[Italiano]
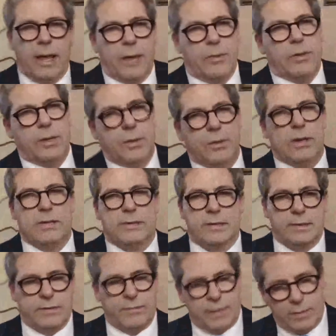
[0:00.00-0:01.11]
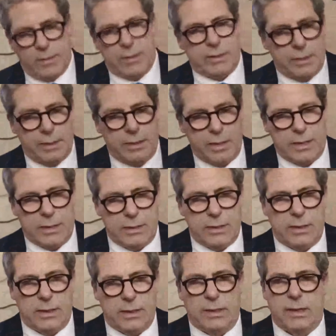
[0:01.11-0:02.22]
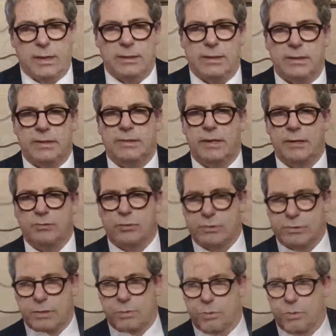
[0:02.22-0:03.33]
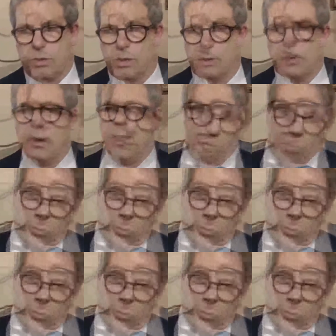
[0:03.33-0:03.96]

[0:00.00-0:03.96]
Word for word: e quindi quello è stato veramente il grande, il grande disastro, è stato quello.